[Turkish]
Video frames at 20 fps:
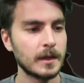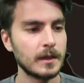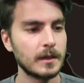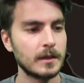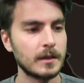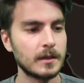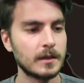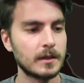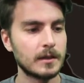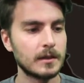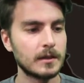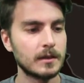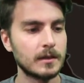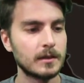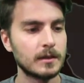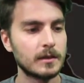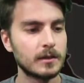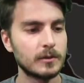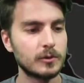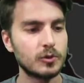E,
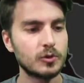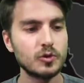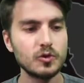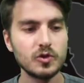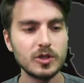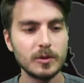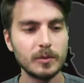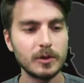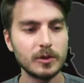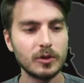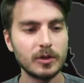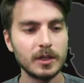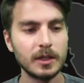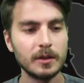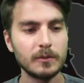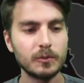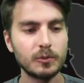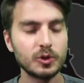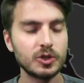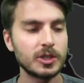düşünceme göre
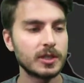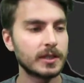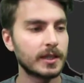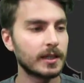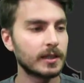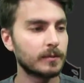bu şirket